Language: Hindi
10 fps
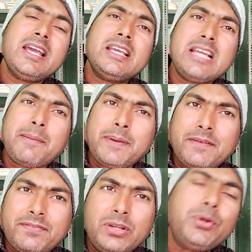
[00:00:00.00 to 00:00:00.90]
या फिर
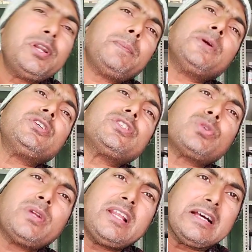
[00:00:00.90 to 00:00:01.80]
फ्लूड डिपोजिट्स
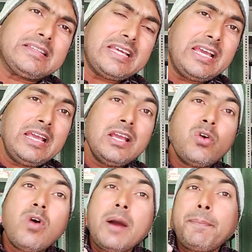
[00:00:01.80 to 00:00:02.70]
होने लगते हैं
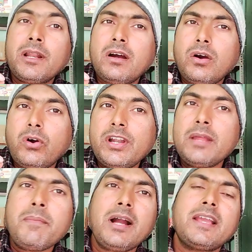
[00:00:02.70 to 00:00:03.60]
वहाँ पर
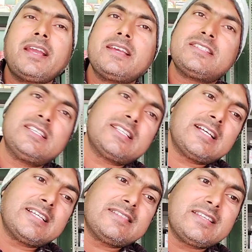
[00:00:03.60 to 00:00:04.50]
ओडिमा के केसेस आ
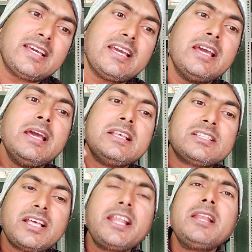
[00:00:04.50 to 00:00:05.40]
जाते हैं
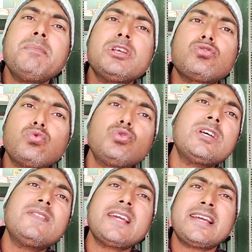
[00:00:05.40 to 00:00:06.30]
शरीर में
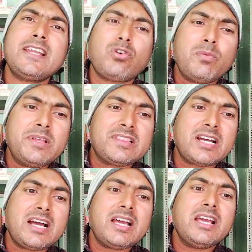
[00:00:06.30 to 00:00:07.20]
सूजन देखने को मिलता
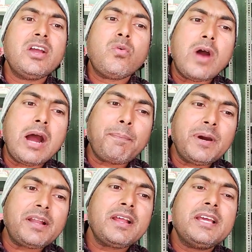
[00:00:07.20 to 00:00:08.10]
है वहाँ
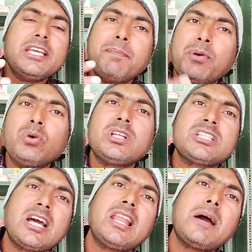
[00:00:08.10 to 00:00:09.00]
पर ये बहुत
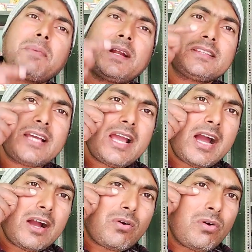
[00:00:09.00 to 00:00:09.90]
अच्छा लाभ करता है
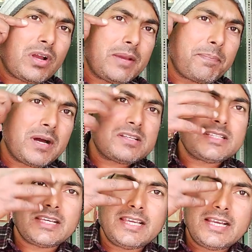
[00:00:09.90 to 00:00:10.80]
आँखों के पास
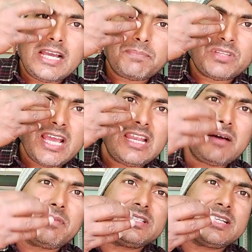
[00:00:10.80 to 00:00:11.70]
देखेंगे आप थैला
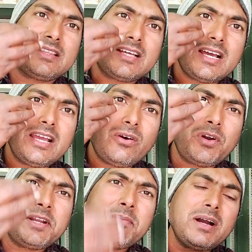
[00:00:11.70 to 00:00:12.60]
बन जाता है
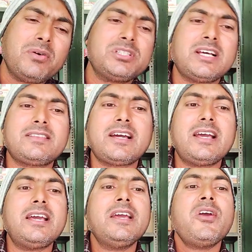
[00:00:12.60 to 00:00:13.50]
ओडिमा हो जाता
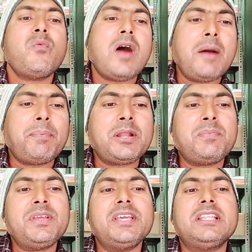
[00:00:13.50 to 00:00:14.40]
है वहाँ पर
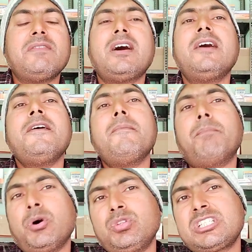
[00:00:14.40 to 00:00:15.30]
भी ये दवा
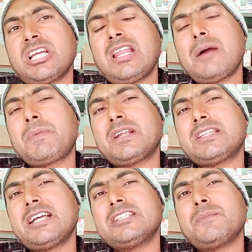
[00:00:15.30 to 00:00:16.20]
बहुत अच्छा लाभ करता
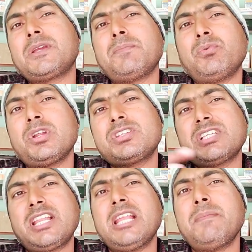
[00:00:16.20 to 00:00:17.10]
है जबकि पूरे
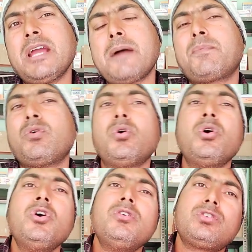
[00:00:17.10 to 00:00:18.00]
शरीर में आपको
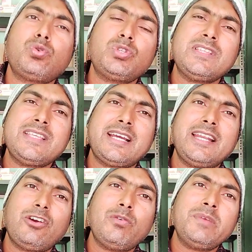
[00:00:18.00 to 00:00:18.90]
सूजन देखने
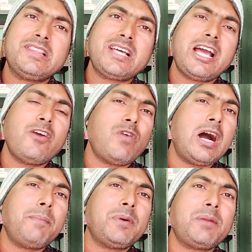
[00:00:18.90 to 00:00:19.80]
को मिलता है
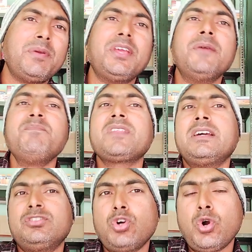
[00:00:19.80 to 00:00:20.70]
वहाँ पर भी
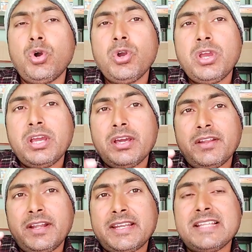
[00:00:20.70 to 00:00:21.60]
जो
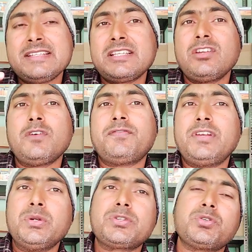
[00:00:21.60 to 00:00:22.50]
रिटेंशन ऑफ
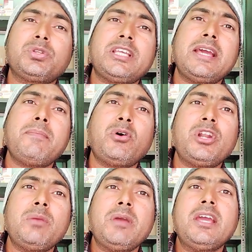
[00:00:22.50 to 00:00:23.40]
फ्लूड्स होते हैं
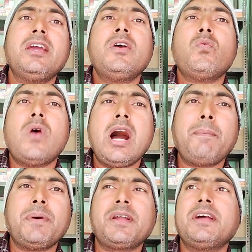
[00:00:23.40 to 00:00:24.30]
बॉडी में वहाँ पर